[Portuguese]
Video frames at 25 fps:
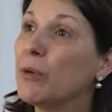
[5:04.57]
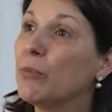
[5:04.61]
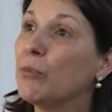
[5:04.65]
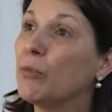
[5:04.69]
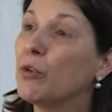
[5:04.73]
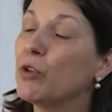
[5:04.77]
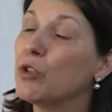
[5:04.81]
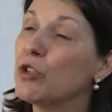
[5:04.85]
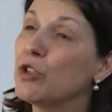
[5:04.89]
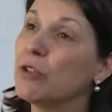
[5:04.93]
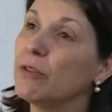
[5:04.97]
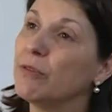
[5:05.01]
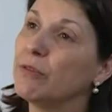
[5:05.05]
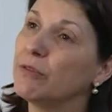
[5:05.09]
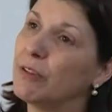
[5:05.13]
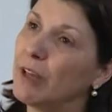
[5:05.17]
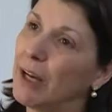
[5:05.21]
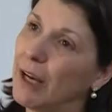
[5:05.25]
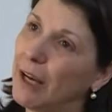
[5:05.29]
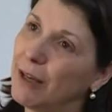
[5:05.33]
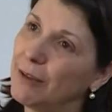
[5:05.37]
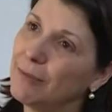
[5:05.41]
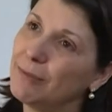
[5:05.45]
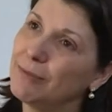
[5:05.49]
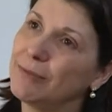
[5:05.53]
é
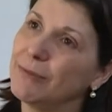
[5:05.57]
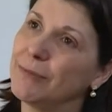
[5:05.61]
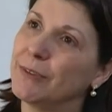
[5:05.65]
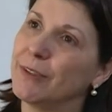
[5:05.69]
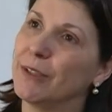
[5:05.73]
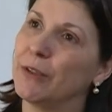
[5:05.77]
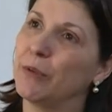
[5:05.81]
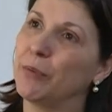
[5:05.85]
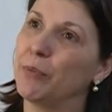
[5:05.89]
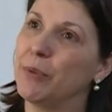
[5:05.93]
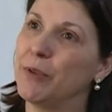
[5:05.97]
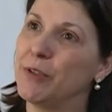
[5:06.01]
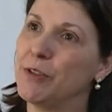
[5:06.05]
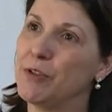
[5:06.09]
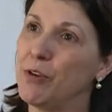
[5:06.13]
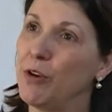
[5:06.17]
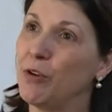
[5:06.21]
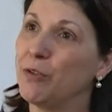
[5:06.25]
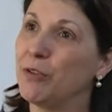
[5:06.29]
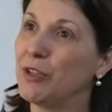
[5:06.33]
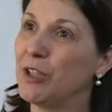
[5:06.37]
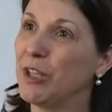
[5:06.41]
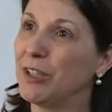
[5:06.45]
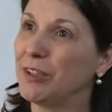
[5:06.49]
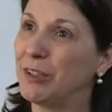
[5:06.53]
motivar o
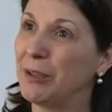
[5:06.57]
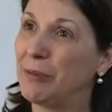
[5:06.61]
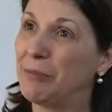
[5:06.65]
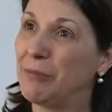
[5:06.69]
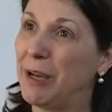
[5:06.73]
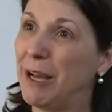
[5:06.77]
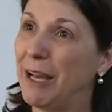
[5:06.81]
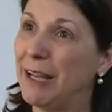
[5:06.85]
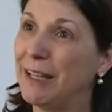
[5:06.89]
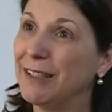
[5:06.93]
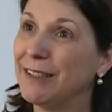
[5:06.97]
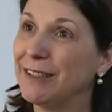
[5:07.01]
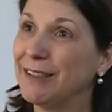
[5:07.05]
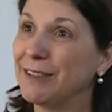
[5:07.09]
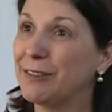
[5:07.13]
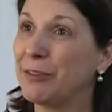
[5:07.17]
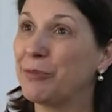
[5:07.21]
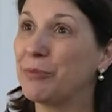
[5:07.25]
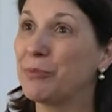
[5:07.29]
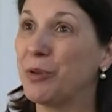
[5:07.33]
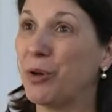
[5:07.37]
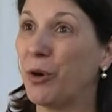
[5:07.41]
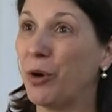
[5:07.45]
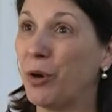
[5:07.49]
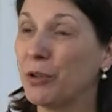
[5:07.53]
pessoal que já trabalha, que
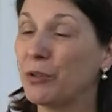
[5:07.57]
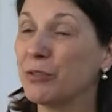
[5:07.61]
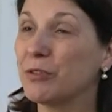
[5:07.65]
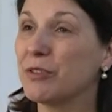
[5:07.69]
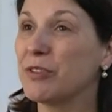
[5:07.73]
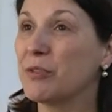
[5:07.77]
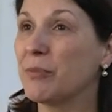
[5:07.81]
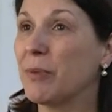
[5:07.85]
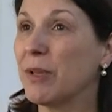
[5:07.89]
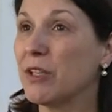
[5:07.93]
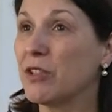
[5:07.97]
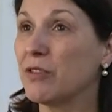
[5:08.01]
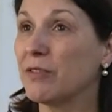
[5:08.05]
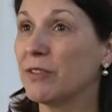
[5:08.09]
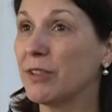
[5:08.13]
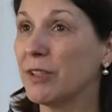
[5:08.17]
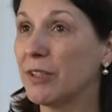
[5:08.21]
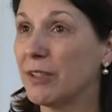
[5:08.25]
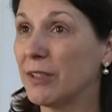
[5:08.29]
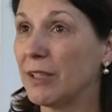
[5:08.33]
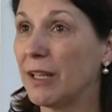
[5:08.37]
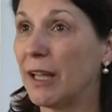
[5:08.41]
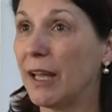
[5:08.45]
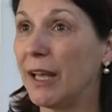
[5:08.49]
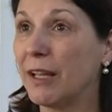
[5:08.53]
são biólogos e médicos
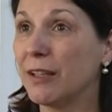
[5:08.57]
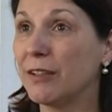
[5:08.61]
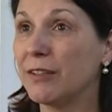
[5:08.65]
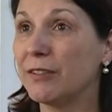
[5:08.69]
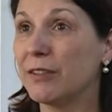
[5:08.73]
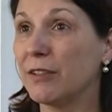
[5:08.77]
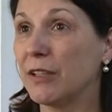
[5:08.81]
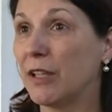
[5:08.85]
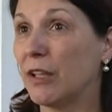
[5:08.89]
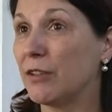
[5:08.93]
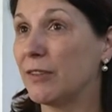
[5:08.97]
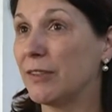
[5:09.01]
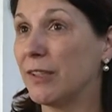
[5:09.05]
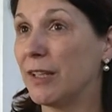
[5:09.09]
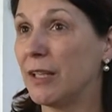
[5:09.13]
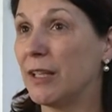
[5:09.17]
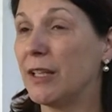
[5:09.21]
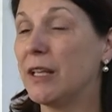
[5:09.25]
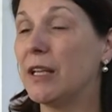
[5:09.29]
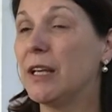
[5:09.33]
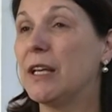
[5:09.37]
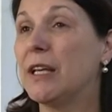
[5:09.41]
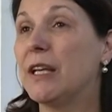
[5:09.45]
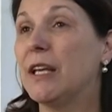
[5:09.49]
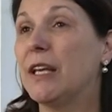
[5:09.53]
veterinários, a nossa
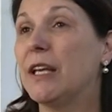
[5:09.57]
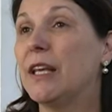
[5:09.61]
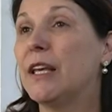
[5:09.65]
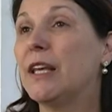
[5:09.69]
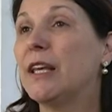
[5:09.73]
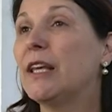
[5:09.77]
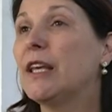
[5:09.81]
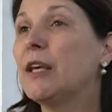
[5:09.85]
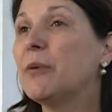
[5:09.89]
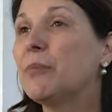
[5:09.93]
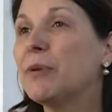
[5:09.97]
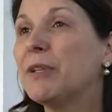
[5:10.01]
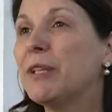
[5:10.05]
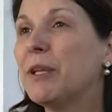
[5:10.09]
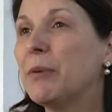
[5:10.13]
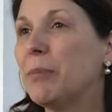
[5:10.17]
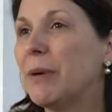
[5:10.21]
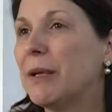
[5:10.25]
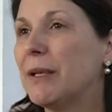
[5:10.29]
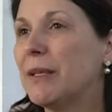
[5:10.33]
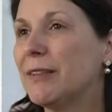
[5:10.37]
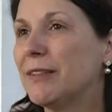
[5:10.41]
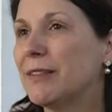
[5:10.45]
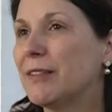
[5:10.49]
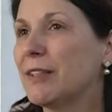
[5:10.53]
equipe de
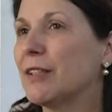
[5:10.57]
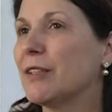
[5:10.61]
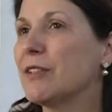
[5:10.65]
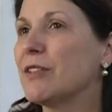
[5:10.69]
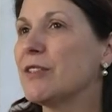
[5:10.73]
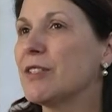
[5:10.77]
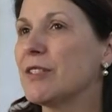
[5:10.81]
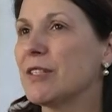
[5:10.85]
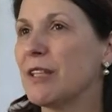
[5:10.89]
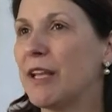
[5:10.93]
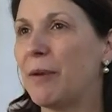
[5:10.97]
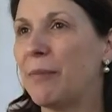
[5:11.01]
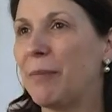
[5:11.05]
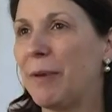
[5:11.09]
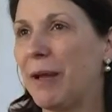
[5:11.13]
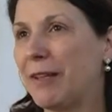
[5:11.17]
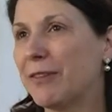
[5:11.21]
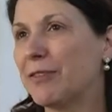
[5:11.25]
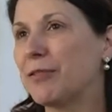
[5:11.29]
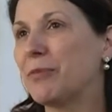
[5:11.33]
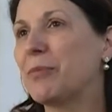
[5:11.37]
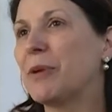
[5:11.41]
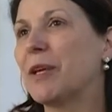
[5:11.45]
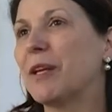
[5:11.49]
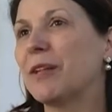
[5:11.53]
palestrantes é
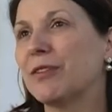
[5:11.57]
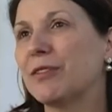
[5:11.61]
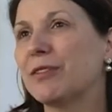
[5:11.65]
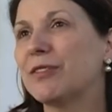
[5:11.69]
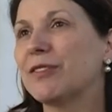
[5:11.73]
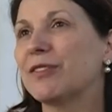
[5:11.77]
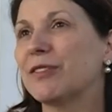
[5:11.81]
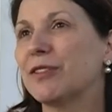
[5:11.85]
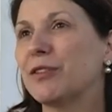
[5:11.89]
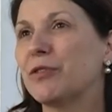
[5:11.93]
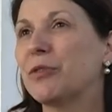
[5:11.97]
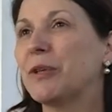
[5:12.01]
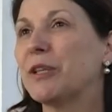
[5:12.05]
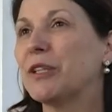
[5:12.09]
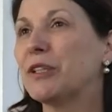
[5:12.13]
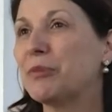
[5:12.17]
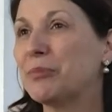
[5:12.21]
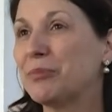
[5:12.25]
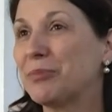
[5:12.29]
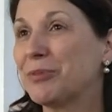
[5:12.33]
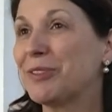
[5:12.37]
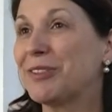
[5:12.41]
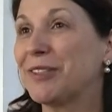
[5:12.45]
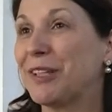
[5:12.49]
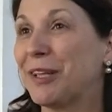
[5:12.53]
mais ou menos
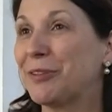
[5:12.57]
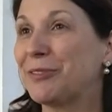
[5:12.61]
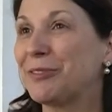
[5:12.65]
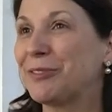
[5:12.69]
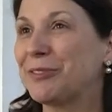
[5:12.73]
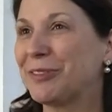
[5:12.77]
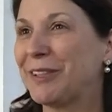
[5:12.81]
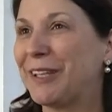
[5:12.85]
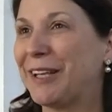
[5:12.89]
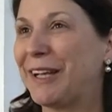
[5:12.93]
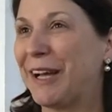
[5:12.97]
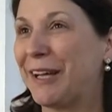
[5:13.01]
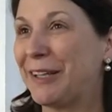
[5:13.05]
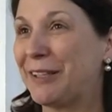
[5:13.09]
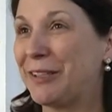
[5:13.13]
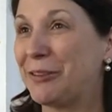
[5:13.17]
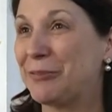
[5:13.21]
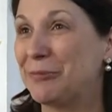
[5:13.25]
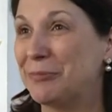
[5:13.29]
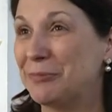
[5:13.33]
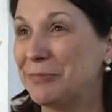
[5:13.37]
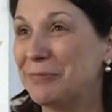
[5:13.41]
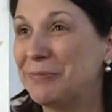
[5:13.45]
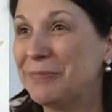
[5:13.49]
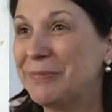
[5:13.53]
50% de cada
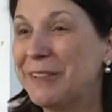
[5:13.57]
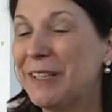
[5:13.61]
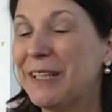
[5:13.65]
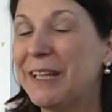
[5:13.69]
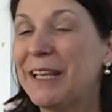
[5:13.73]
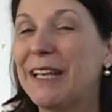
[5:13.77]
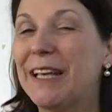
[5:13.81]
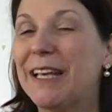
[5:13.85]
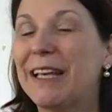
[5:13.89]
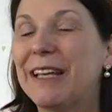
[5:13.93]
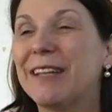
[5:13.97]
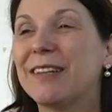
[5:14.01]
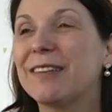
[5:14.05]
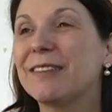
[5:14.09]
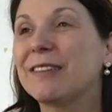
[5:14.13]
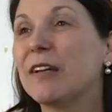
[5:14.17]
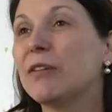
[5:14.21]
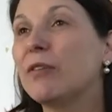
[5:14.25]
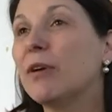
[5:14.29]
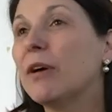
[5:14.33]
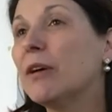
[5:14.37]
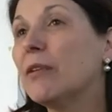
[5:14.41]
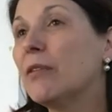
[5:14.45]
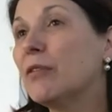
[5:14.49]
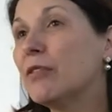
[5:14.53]
um que
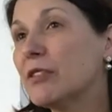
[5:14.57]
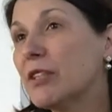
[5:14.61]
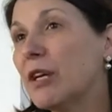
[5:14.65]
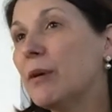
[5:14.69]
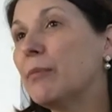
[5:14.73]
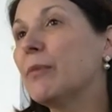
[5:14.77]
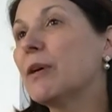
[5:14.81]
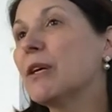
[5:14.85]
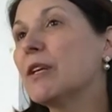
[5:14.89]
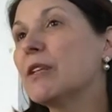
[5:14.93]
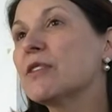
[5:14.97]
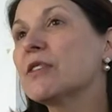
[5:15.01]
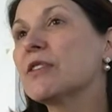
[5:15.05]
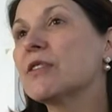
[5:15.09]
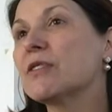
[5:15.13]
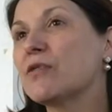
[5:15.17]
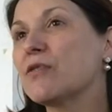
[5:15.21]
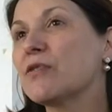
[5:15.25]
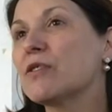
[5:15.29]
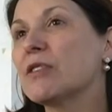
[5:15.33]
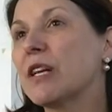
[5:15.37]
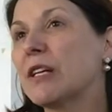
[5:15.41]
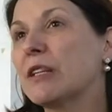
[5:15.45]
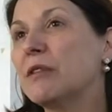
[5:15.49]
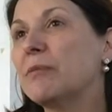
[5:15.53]
são os amantes
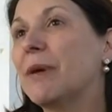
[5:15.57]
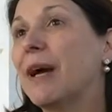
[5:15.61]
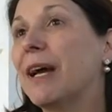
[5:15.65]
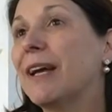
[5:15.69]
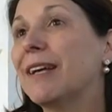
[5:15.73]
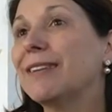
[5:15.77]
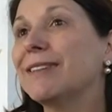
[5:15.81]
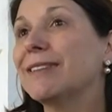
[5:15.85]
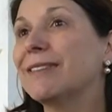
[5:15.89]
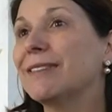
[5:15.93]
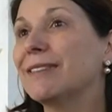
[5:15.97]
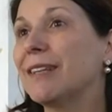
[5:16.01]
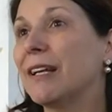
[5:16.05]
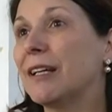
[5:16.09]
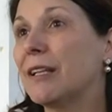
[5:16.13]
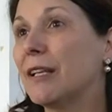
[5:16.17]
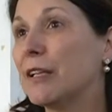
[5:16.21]
dos animais na